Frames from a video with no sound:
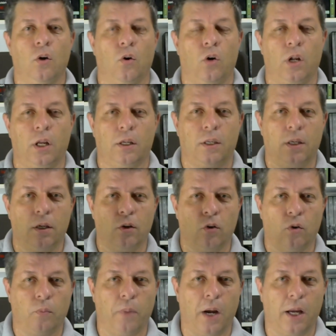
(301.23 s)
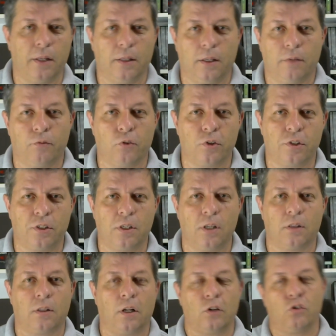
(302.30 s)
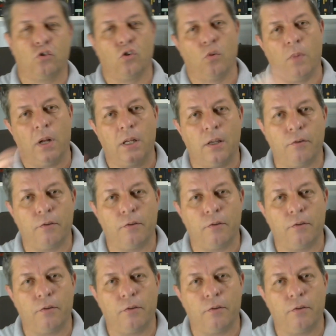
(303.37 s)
Olha aqui, o Biden, você traçou uma linha